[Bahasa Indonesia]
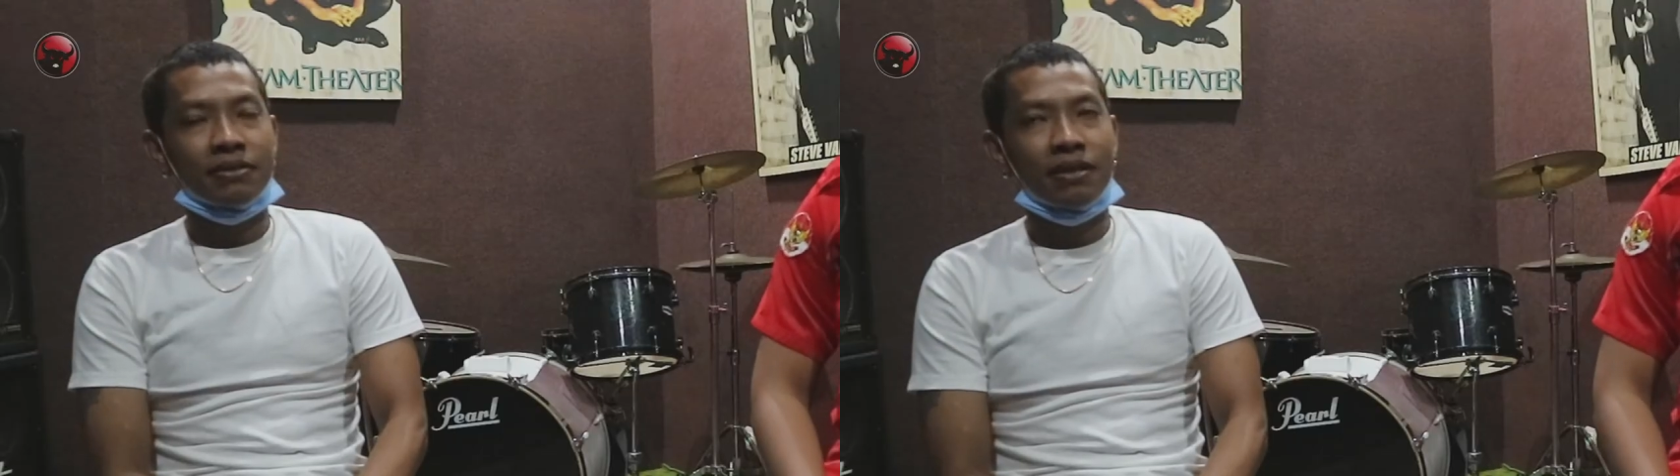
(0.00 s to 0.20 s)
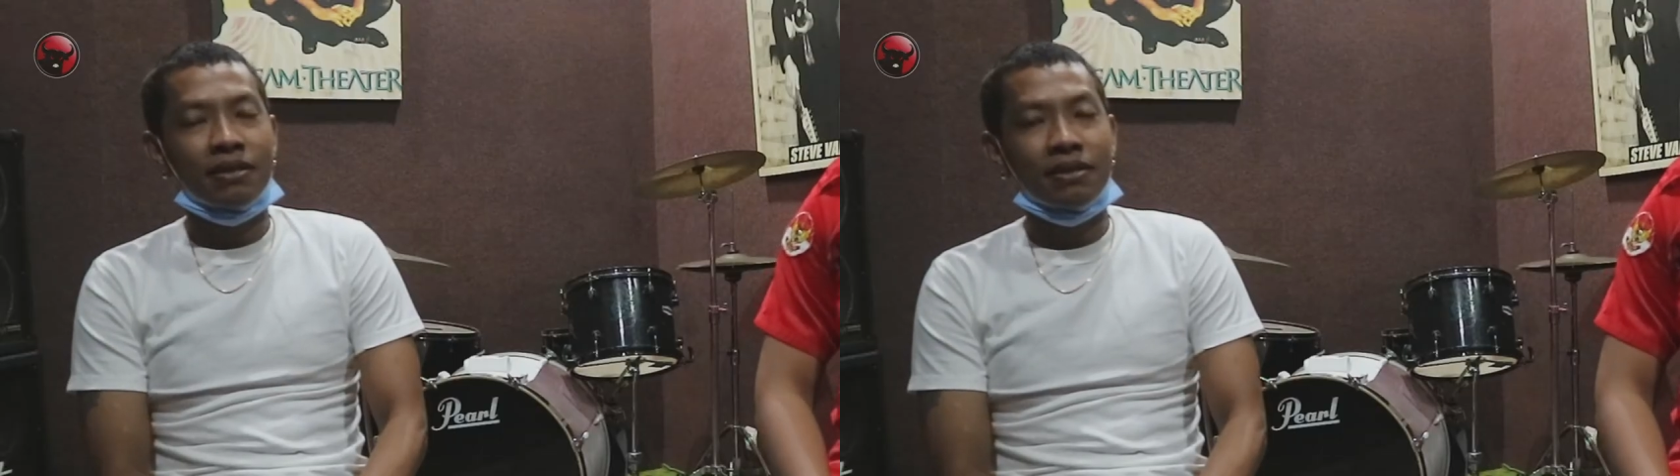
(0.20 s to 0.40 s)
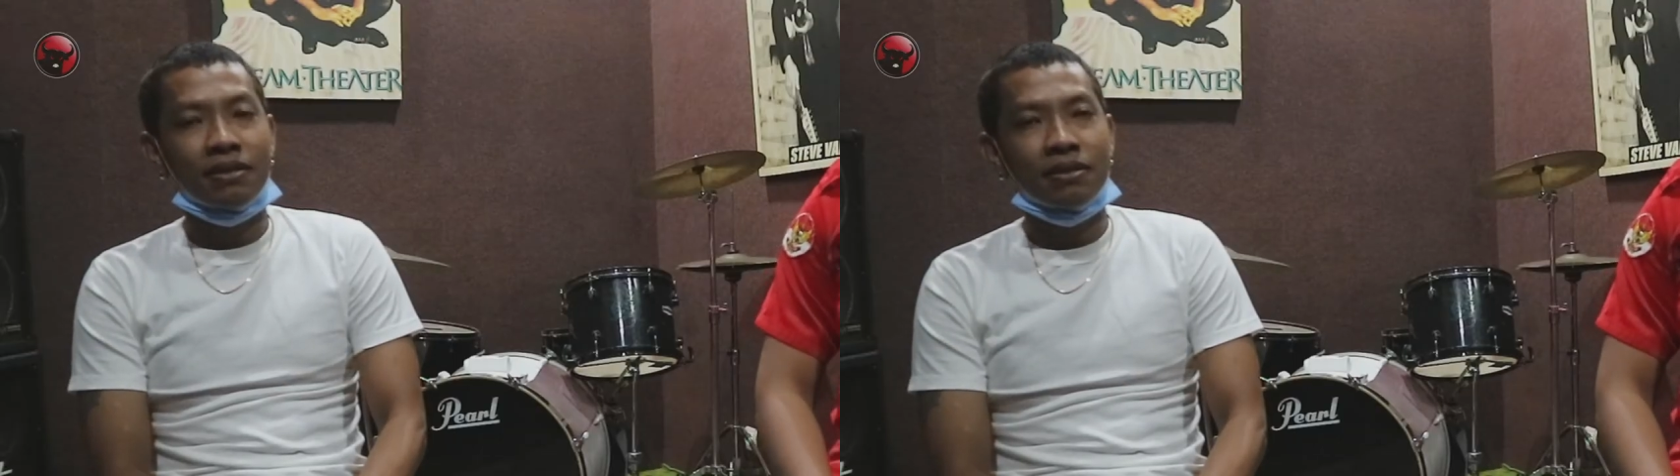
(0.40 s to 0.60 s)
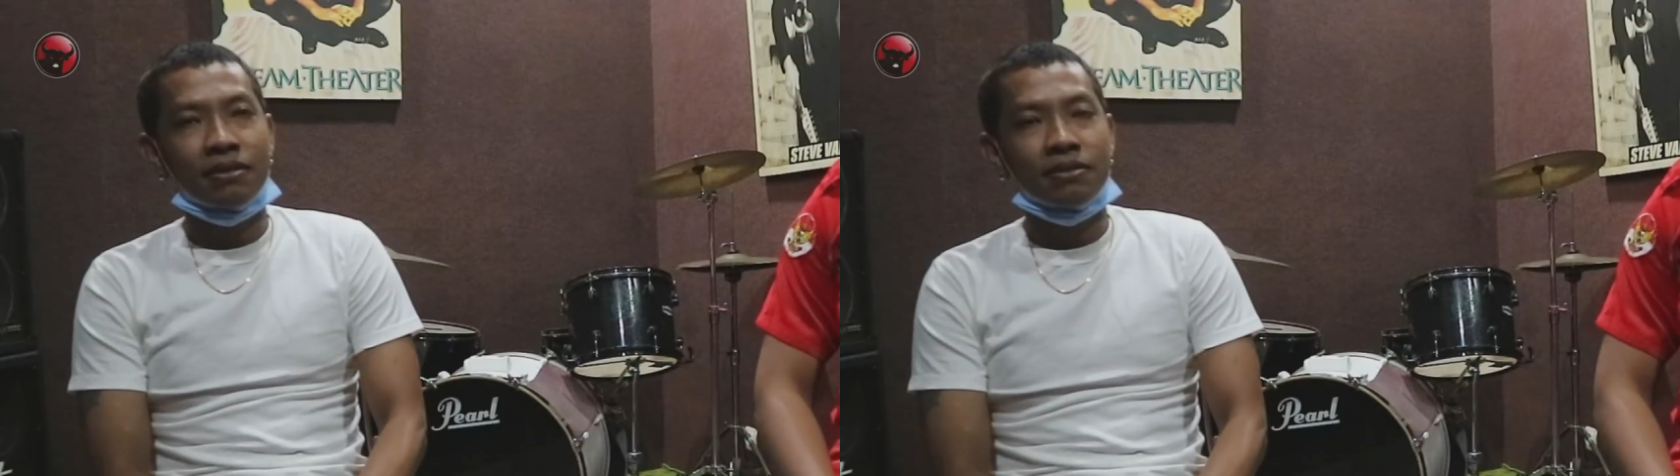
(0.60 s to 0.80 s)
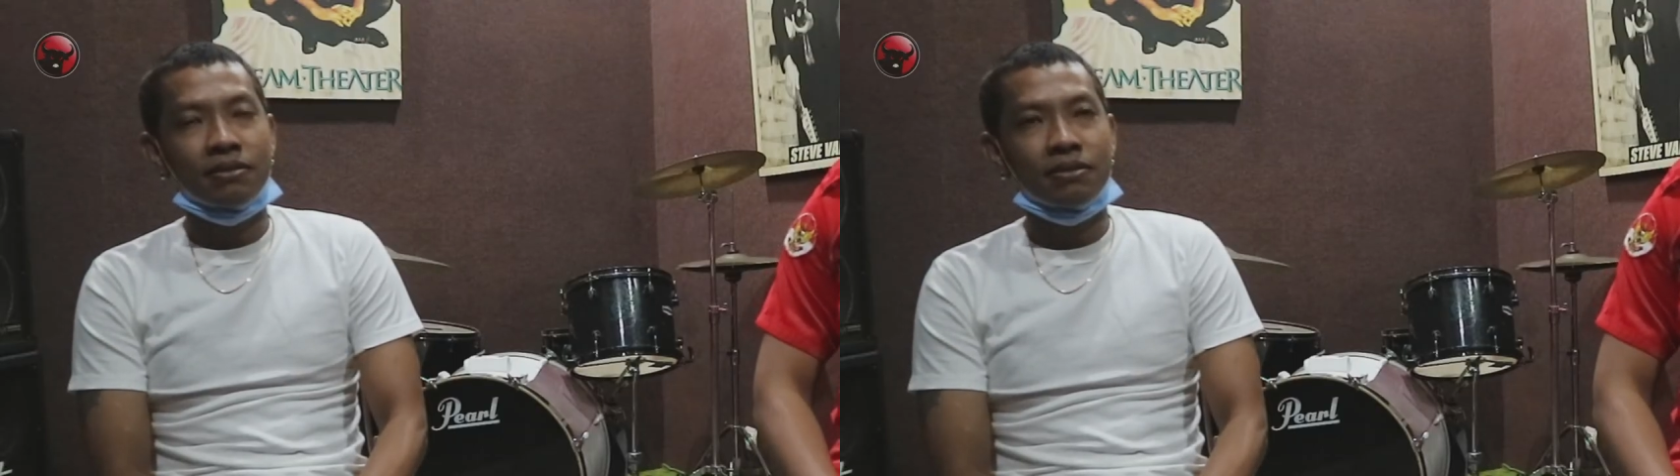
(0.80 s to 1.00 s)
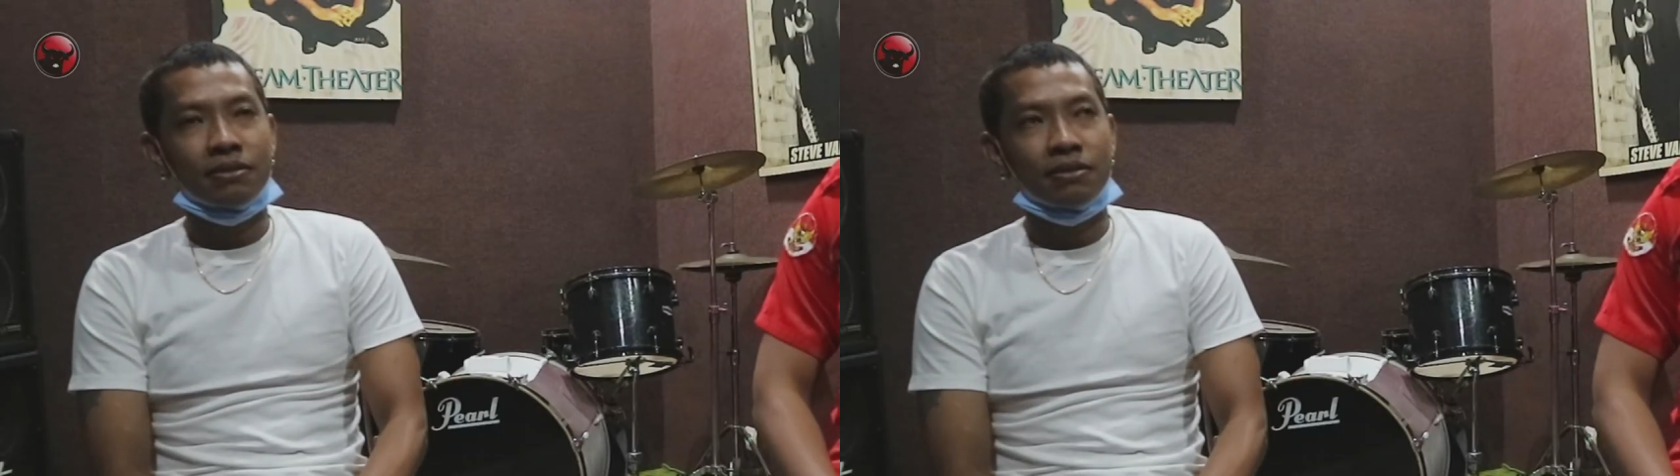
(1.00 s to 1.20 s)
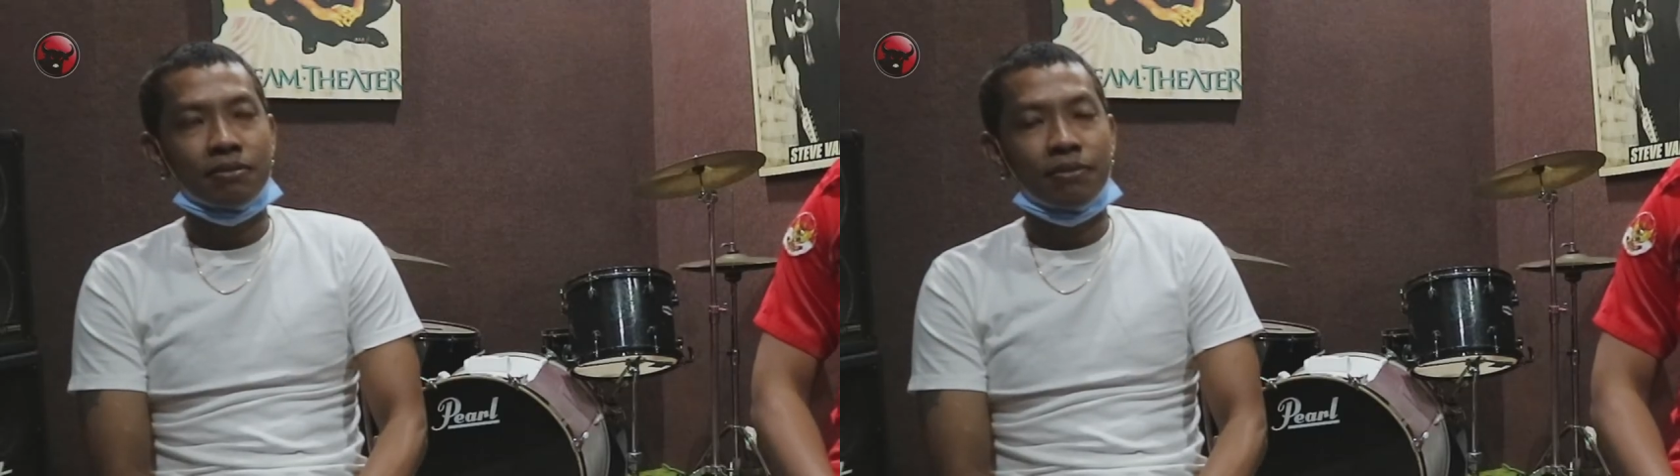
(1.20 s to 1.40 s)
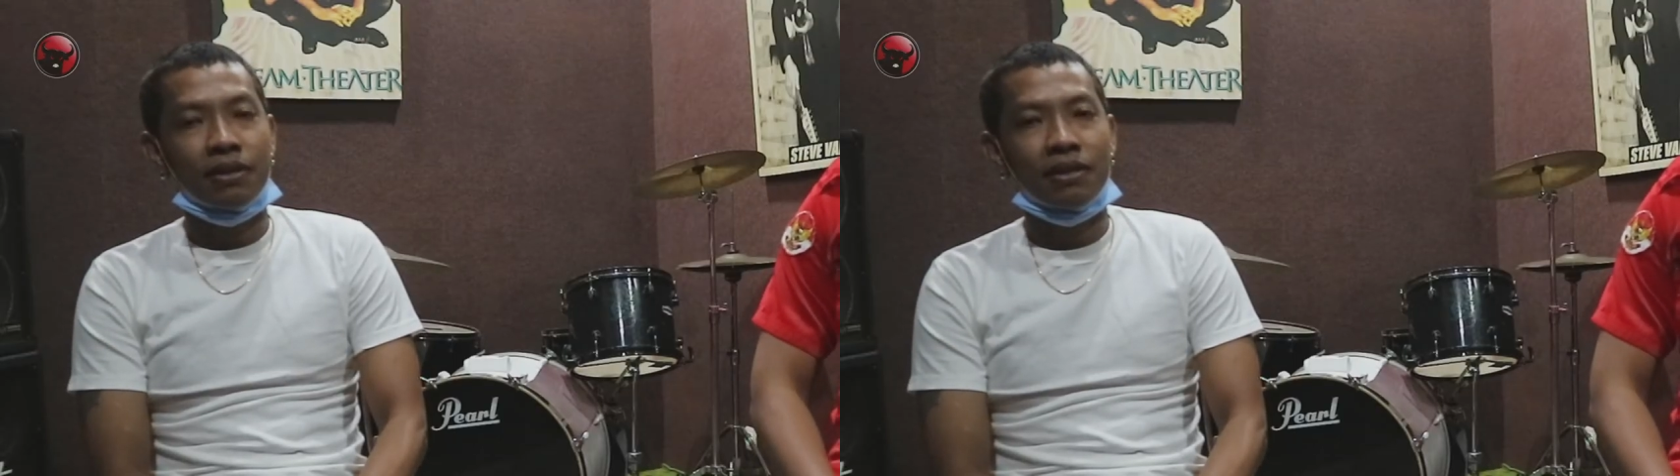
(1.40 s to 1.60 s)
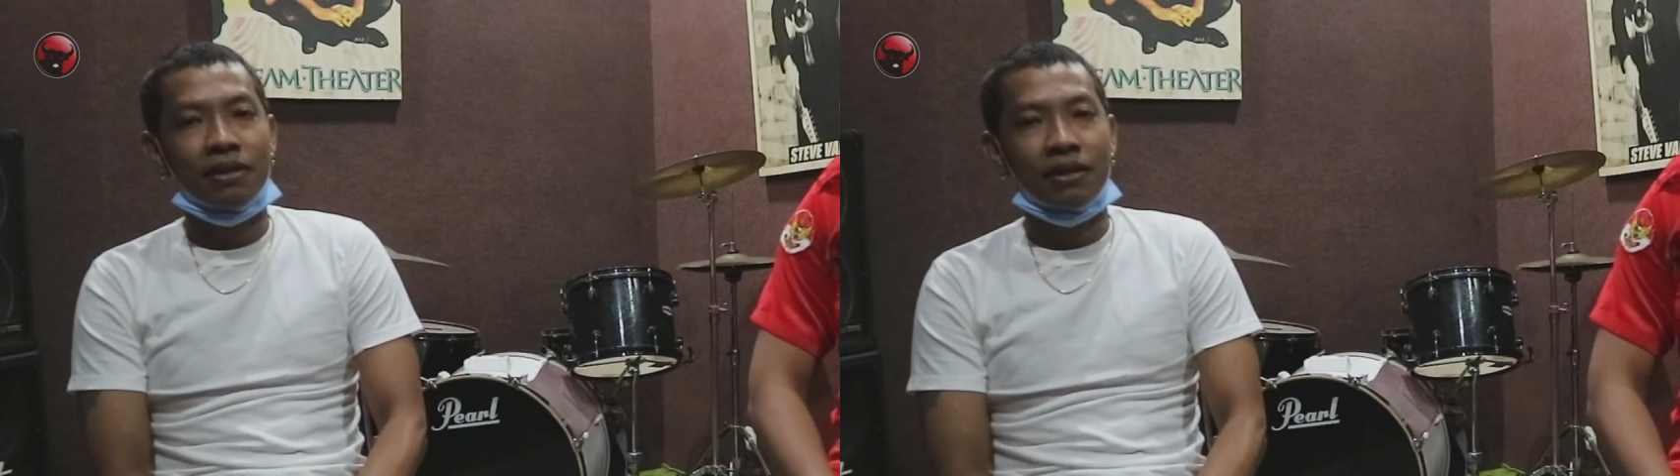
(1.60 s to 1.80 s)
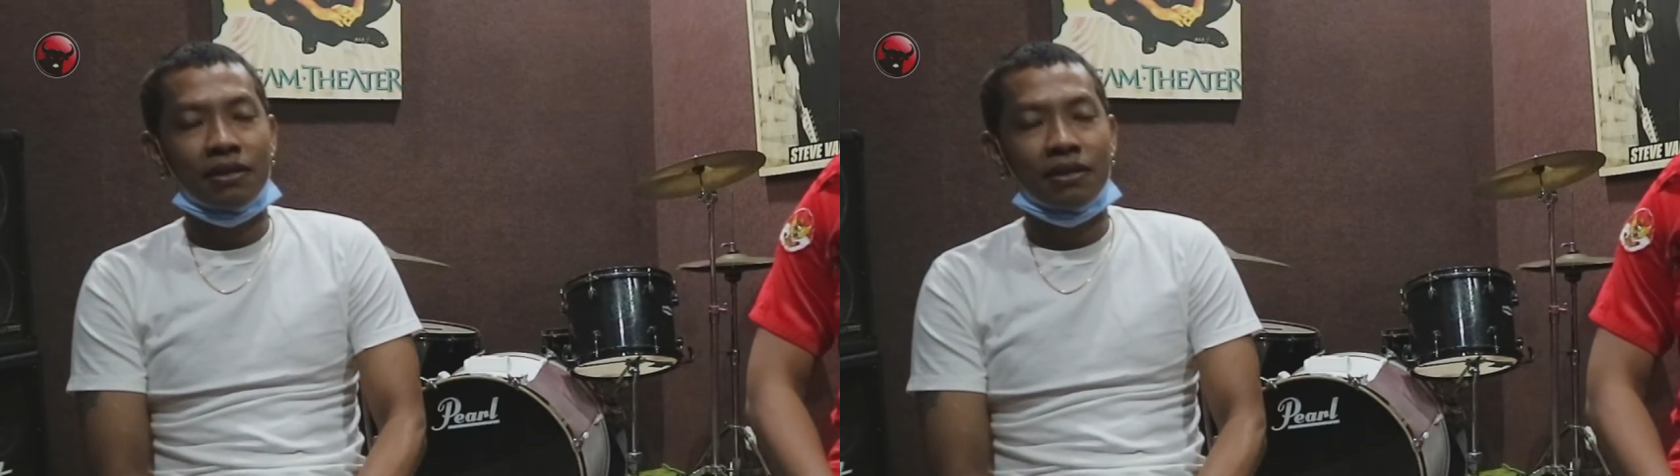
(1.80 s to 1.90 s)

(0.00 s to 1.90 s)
saya sebagai